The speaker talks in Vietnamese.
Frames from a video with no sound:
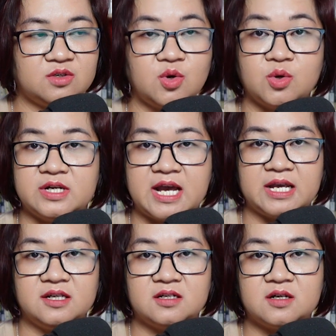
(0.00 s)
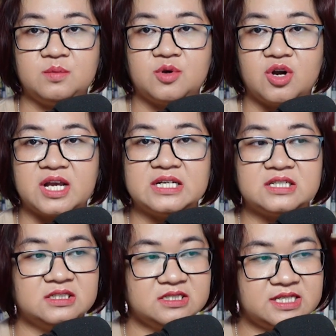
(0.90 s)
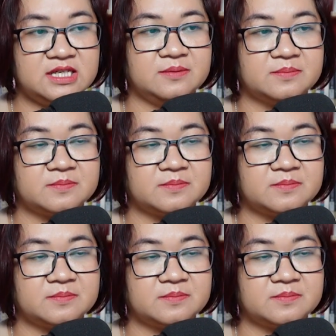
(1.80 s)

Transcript: đồn đại không có căn cứ gì.